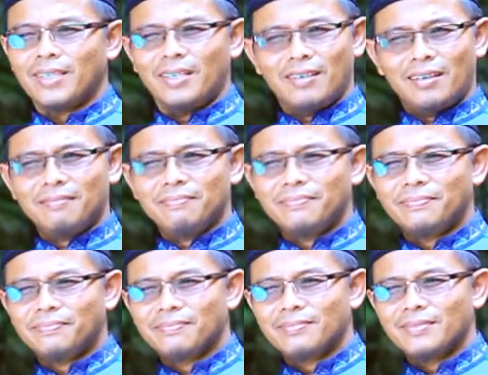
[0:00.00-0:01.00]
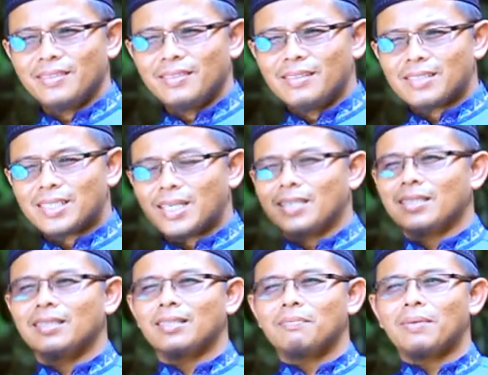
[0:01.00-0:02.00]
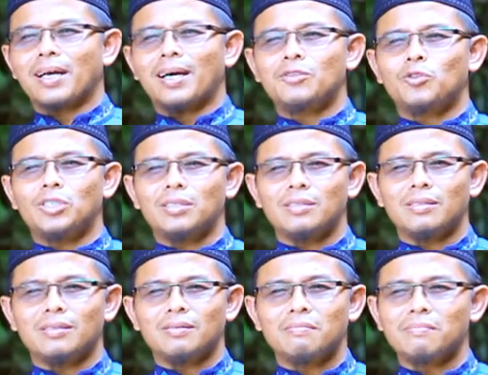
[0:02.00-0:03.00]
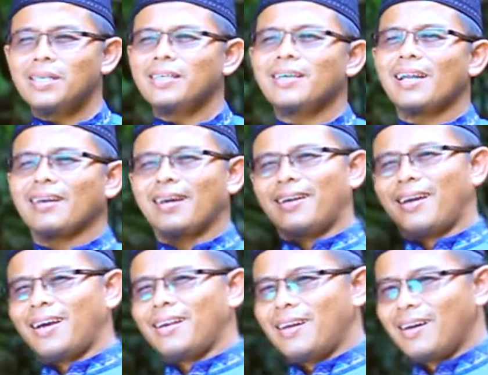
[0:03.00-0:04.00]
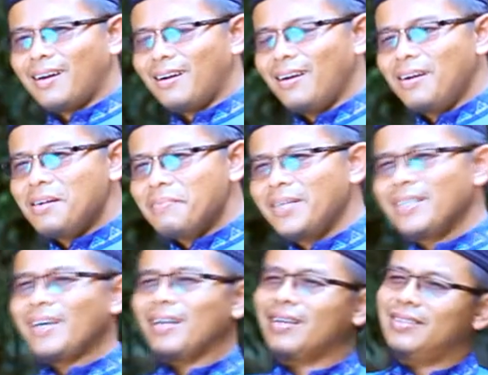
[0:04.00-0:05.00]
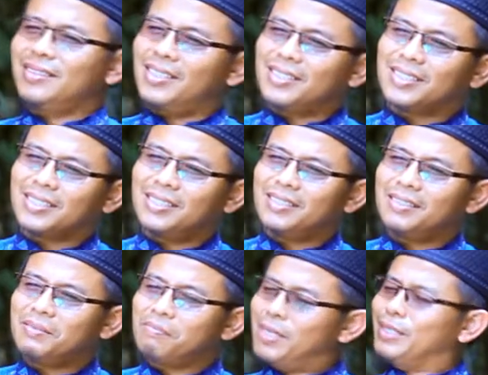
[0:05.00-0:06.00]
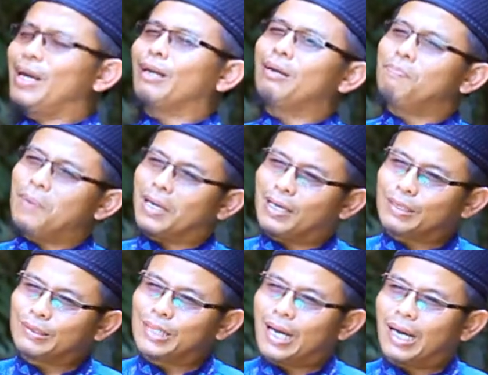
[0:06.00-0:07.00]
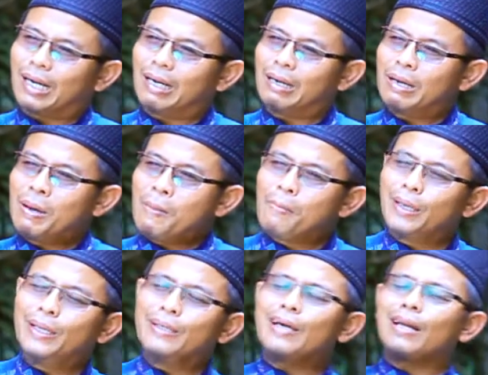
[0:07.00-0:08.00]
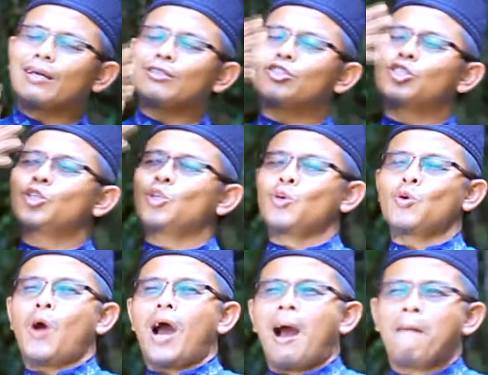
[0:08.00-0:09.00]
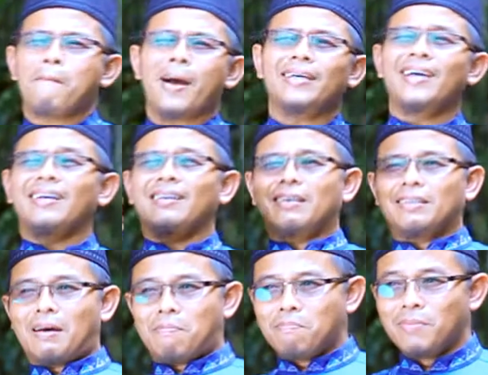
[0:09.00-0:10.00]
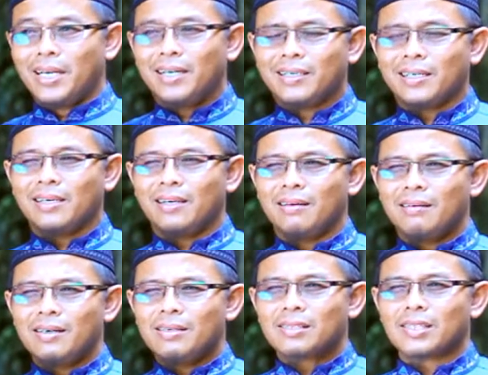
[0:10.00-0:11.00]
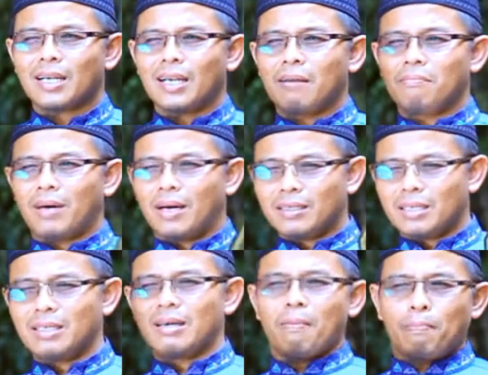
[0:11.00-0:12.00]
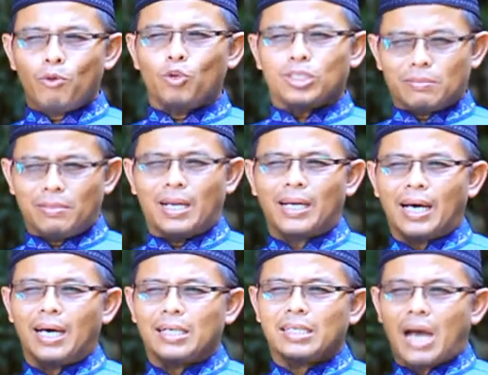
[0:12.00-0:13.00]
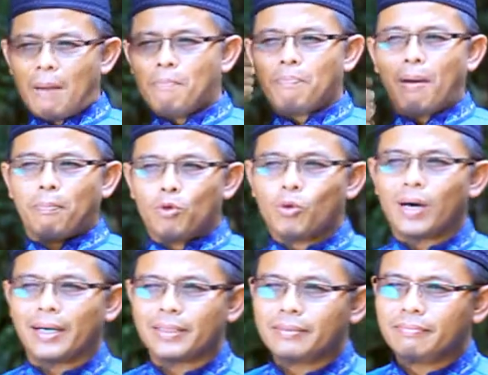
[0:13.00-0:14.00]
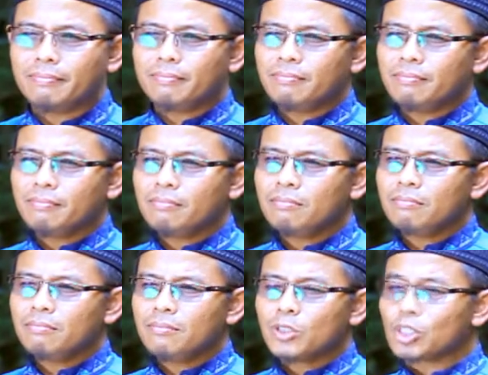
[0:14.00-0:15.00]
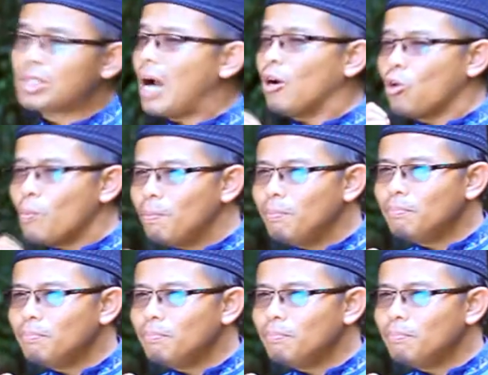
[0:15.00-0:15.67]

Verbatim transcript: Ingat, saat kita berhaji, meninggalkan anak, meninggalkan istri, meninggalkan pekerjaan, meninggalkan seluruh apa yang kita miliki selama 39 hari, 40 hari. Sanggup.